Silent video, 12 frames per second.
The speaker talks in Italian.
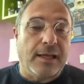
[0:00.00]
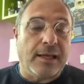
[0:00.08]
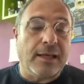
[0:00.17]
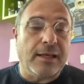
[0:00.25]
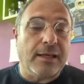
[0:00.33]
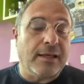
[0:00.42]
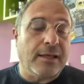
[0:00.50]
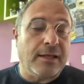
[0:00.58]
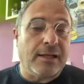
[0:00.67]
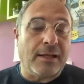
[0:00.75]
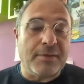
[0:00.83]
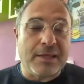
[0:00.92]
E,
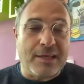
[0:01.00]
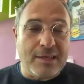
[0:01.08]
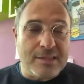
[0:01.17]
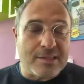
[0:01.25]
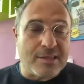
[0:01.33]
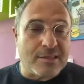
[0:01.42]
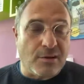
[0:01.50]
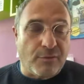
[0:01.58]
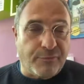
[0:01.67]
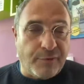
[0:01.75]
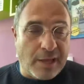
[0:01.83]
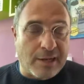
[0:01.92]
la McKinsey si è
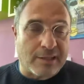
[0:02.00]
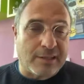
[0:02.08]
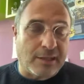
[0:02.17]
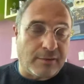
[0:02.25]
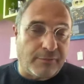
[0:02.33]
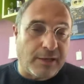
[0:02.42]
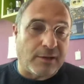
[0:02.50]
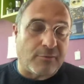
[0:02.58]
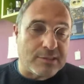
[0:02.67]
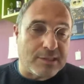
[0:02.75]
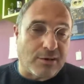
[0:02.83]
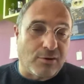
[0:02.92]
offerta di fare
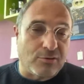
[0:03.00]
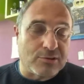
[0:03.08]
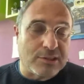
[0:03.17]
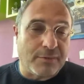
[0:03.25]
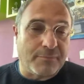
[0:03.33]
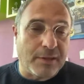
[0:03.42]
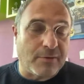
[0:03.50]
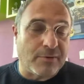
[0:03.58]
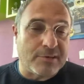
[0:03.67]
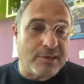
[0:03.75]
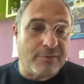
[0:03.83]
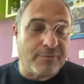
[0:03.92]
questa cosa per una
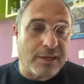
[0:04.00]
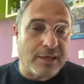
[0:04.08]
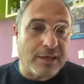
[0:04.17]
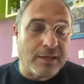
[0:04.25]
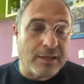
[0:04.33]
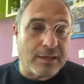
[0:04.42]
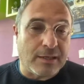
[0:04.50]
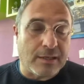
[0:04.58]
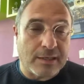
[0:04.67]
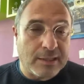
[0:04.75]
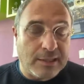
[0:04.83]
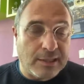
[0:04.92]
cifra
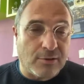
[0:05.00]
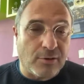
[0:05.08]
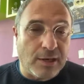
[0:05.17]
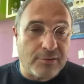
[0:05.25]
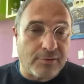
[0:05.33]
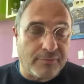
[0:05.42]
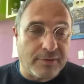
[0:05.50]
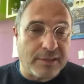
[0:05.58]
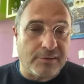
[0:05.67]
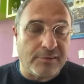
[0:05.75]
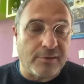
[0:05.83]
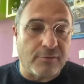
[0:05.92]
ridicola, cioè
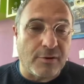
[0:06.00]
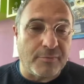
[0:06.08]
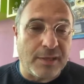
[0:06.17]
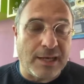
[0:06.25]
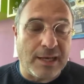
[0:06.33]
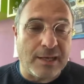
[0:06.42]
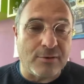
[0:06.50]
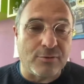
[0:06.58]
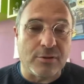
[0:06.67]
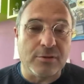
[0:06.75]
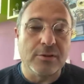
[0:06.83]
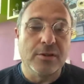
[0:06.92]
25.000
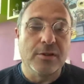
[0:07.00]
euro,